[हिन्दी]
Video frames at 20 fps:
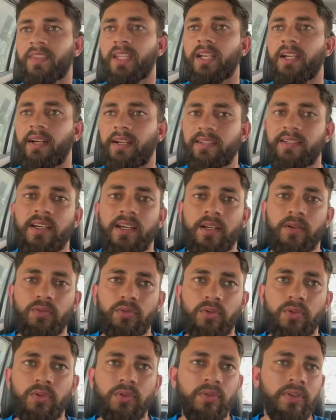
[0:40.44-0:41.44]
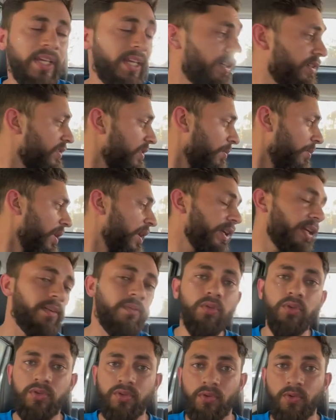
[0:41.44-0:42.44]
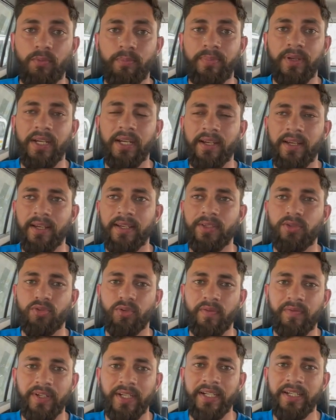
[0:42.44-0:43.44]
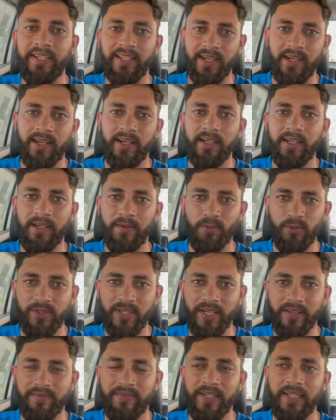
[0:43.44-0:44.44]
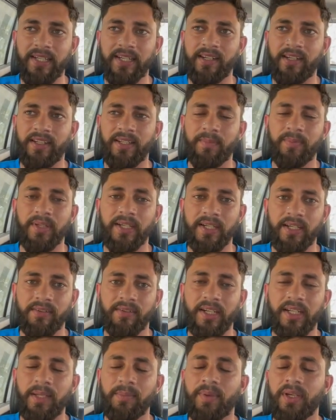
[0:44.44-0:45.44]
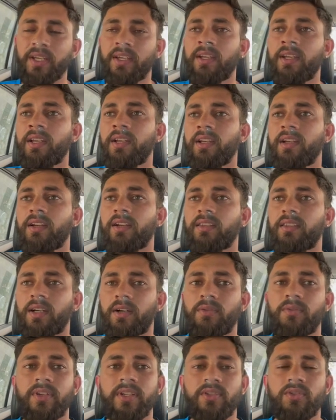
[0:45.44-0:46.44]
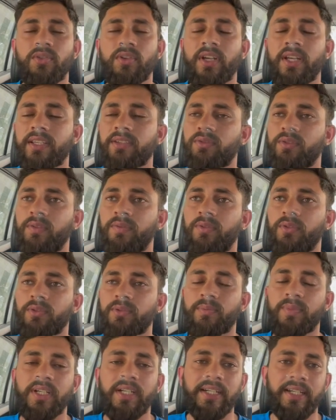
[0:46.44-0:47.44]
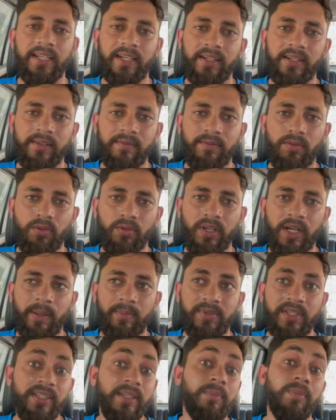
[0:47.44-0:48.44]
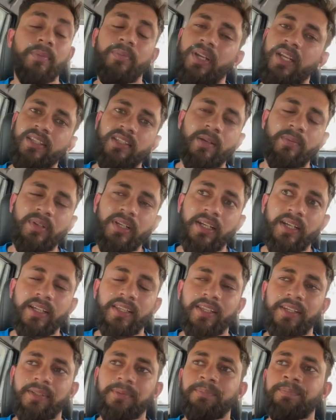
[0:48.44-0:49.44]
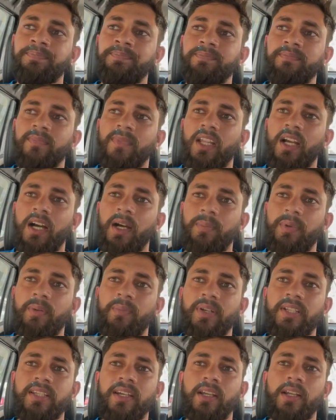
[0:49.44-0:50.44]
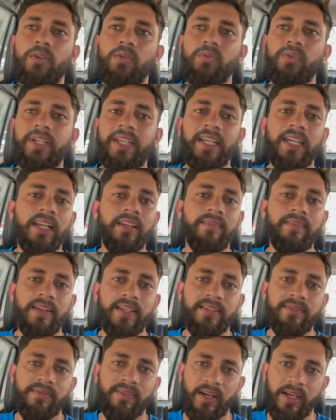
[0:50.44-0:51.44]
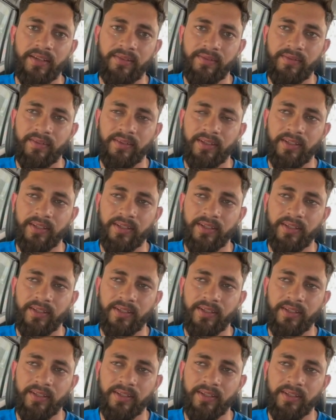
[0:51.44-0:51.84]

घर जा रहा हूँ तो एक सामान है वो रूम पे रखा है स्विफ्ट की डी है वो जाके फिट करनी है अपने घर वाली पे ताऊ की जो है स्विफ्ट उसमें डी आर लैम्प जैसे अपनी ब्रेजा में लगे थे अभी मैं जा रहा हूँ डीएलएफ फेज फाइव